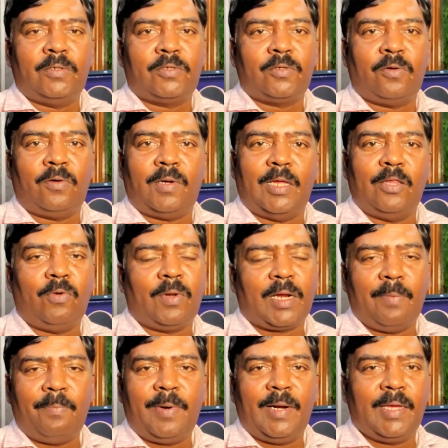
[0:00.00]
ஸோ அது ஒரு
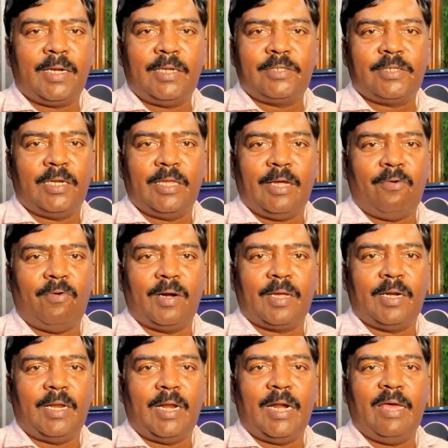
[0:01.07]
கம்பெனிங் ரீசன் தான்
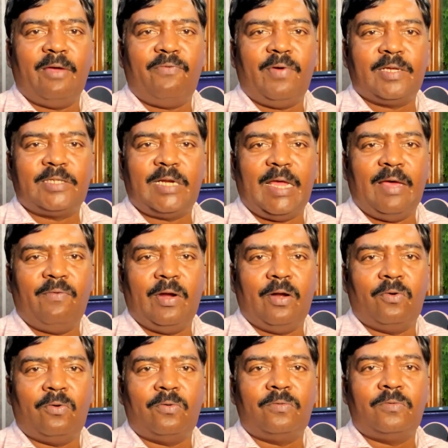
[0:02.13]
உங்களுக்கு நல்ல எஃபெக்ட்ஸ்லாம்
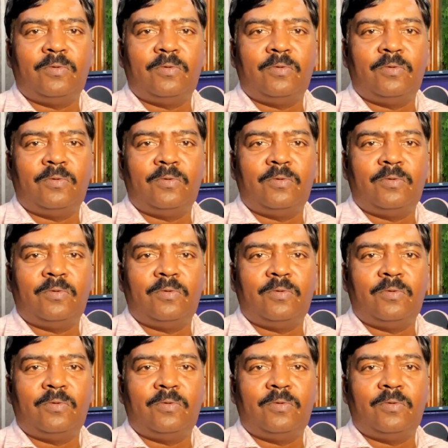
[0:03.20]
வேணும்